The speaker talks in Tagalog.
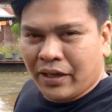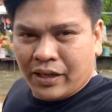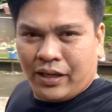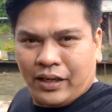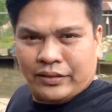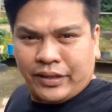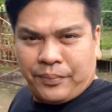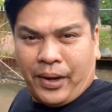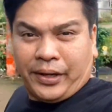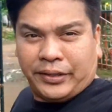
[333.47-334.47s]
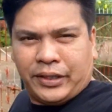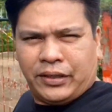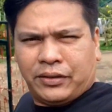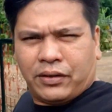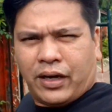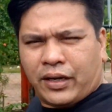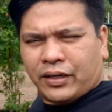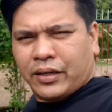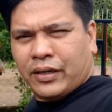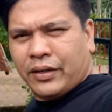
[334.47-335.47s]
at uh, napakaganda ng lugar
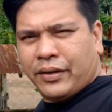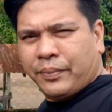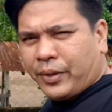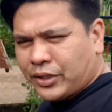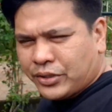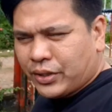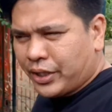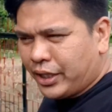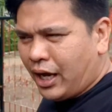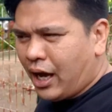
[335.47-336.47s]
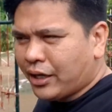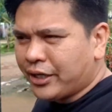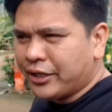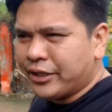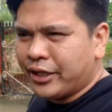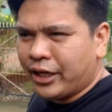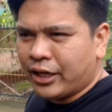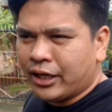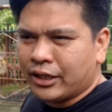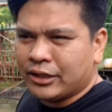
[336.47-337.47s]
presko ang hangin
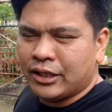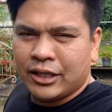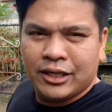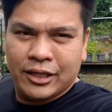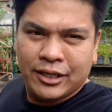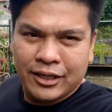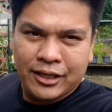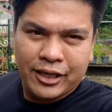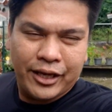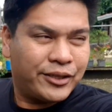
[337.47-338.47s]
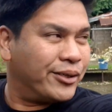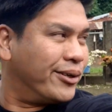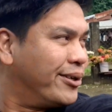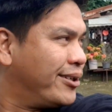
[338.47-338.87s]
at ito